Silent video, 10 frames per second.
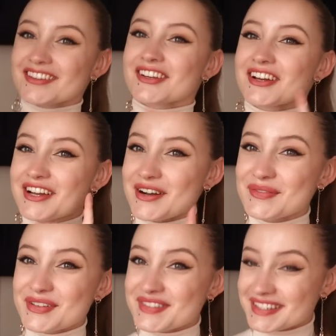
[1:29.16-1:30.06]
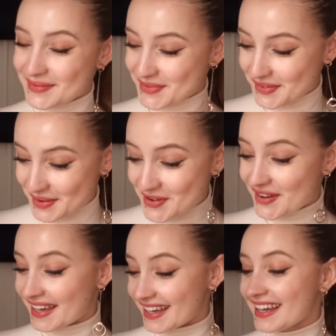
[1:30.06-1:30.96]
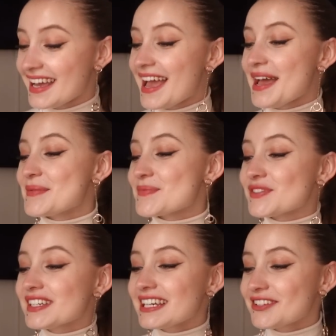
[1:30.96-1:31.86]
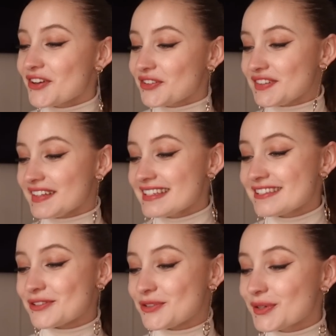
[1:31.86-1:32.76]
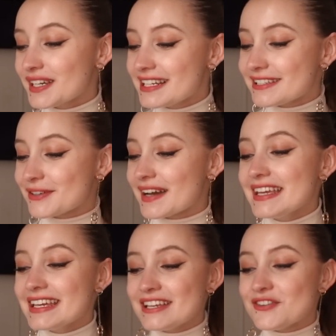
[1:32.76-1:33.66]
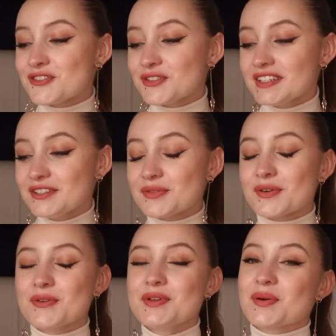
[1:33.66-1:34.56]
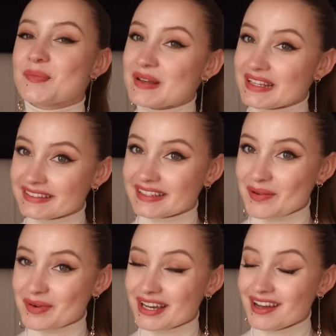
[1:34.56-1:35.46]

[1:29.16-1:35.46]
je recommence, ça me fait vraiment rire. Mon directeur de thèse se curait les oreilles et jetait devant lui en pleine table.